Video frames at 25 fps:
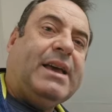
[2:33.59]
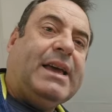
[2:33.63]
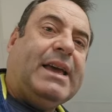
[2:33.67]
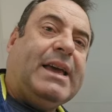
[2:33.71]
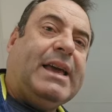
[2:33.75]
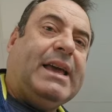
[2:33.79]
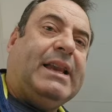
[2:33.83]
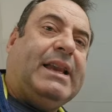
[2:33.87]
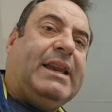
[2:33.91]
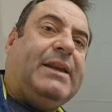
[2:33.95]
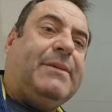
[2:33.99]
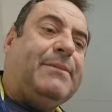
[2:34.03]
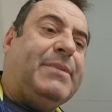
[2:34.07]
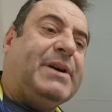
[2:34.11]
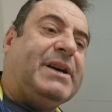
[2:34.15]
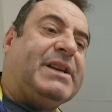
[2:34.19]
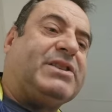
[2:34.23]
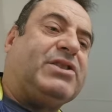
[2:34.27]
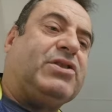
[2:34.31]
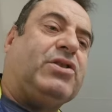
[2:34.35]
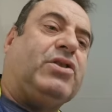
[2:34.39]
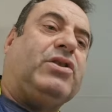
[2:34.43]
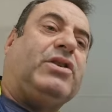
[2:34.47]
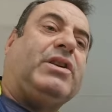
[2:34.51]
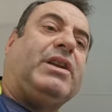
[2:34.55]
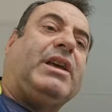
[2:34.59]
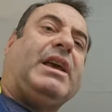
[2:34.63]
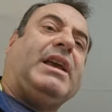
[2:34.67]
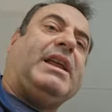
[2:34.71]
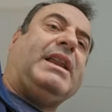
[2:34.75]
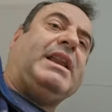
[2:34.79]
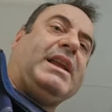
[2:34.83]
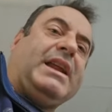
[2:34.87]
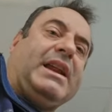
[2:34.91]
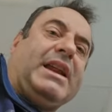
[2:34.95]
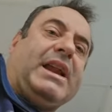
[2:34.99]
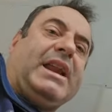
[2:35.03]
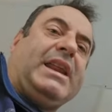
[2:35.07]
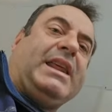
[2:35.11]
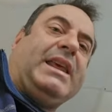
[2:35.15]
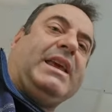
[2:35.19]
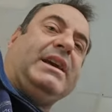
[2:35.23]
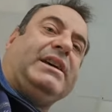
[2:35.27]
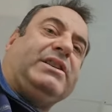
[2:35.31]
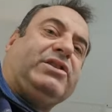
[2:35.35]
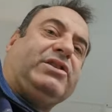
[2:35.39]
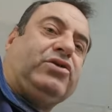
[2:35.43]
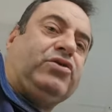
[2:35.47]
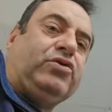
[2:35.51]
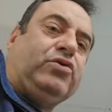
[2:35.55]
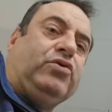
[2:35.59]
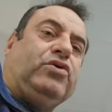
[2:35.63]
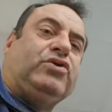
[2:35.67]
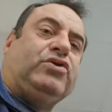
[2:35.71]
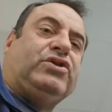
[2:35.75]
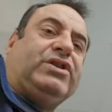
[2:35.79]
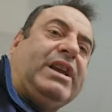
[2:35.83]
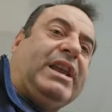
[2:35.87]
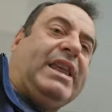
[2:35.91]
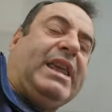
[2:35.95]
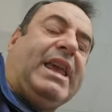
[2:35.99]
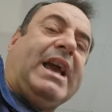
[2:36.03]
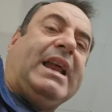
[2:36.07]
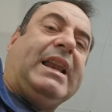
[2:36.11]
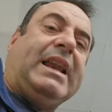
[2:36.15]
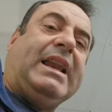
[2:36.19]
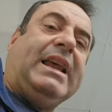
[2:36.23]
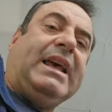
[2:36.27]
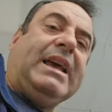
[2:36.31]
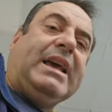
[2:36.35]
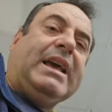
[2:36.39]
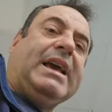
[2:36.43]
el inversor generaría su señal,